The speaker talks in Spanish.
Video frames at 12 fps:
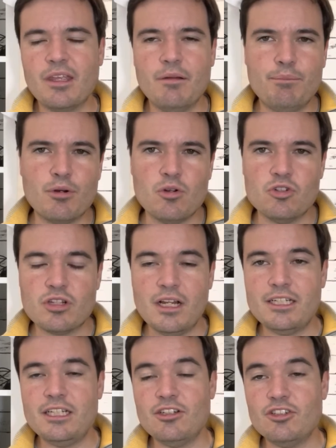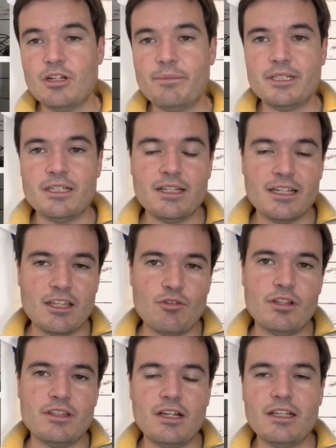por los clásicos, a pesar de que
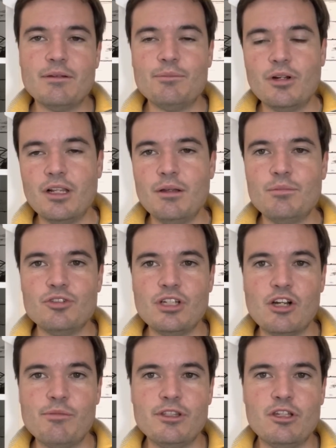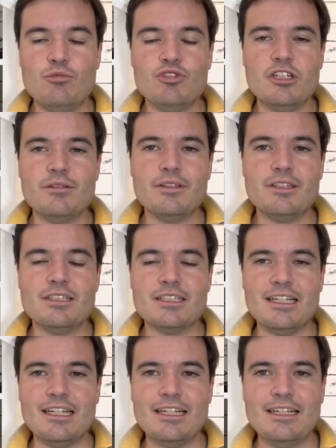durante la temporada pues ya he comentado muchas veces
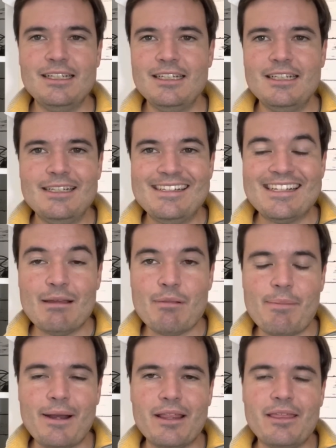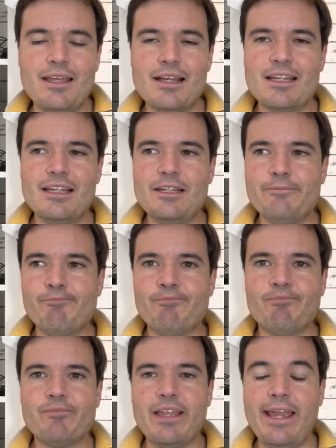que, me parecía que
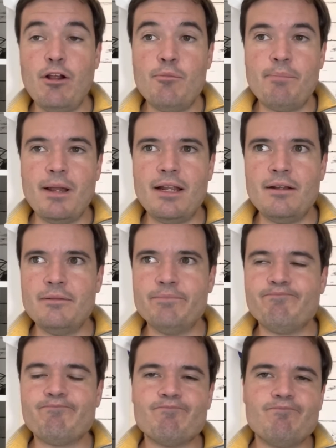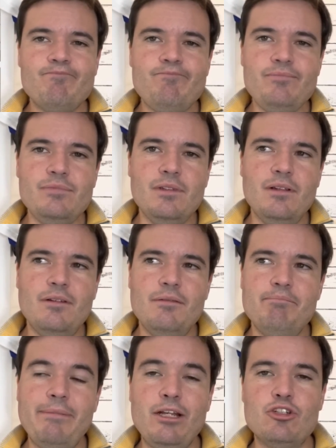era un plan
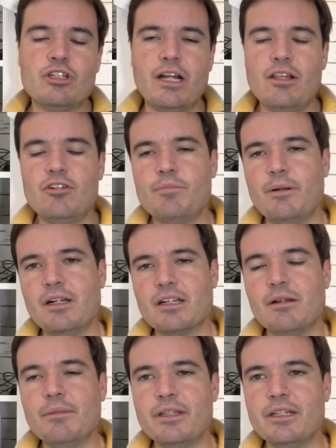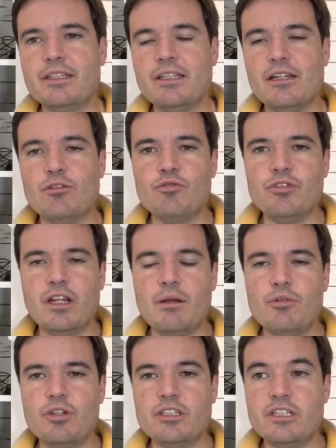menos ganador para el Real Madrid el juntar a
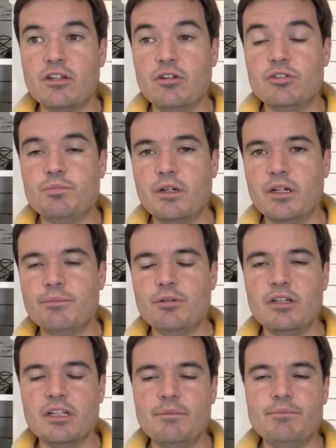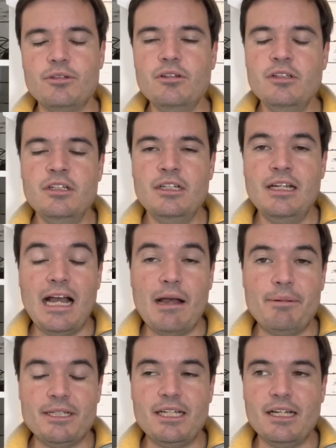Modric Cross, por ejemplo, en el campo, a
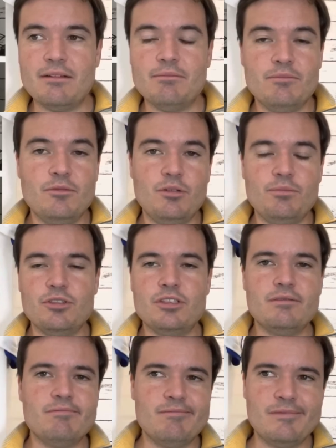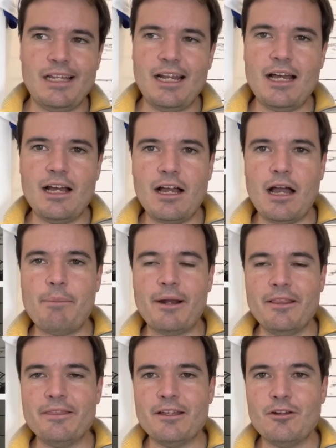pesar, bueno, pues de la
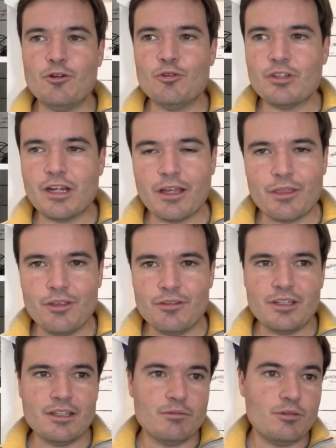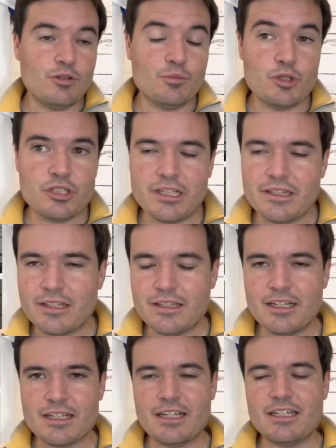aparente ¿no? contradicción de, bueno, pues de
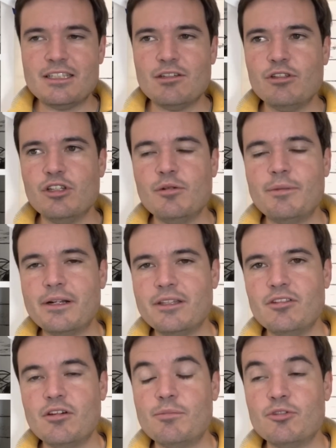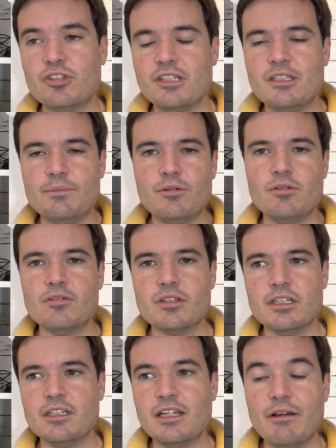entender que en este último partido apostase por lo
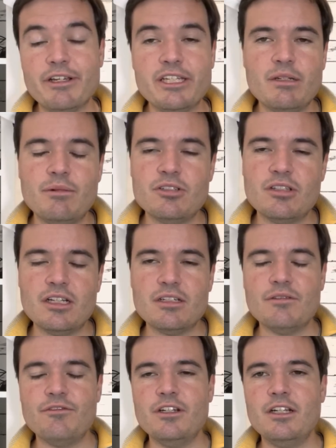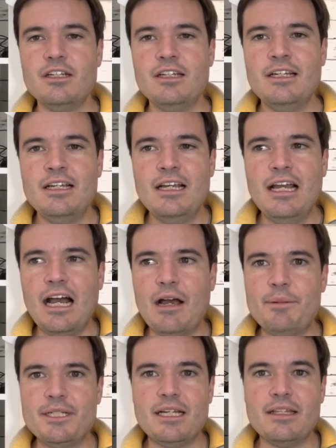que le había llevado hasta la semifinal, a
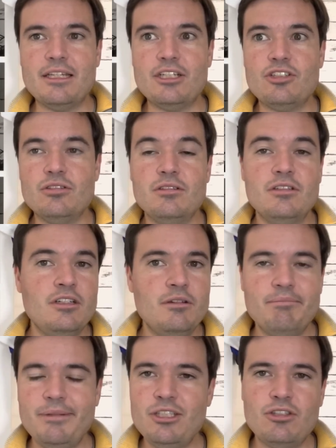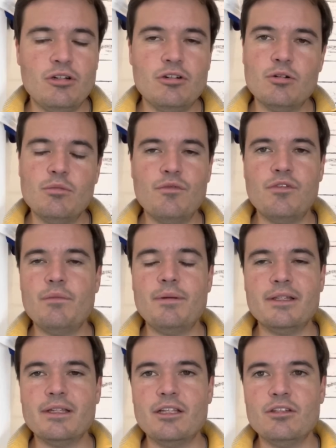pesar de eso, visto cómo fue el
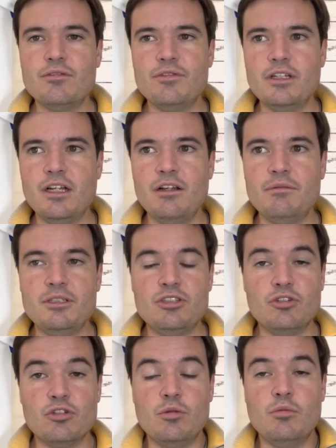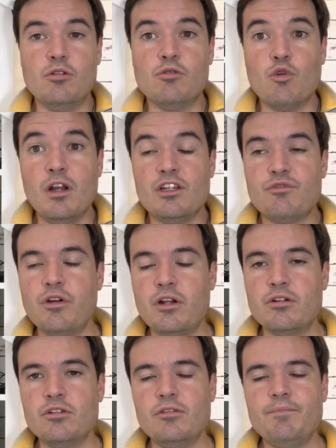planteamiento final, visto cómo, cuáles
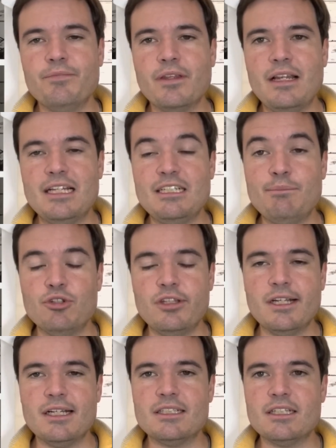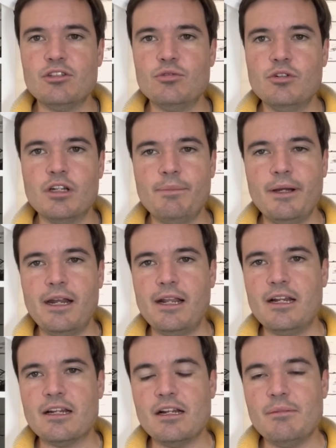fueron, ¿no? Las hipotecas que tuvo que pagar
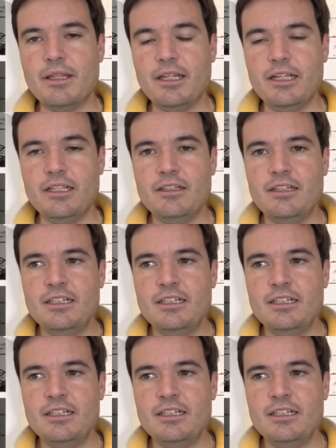el Real Madrid,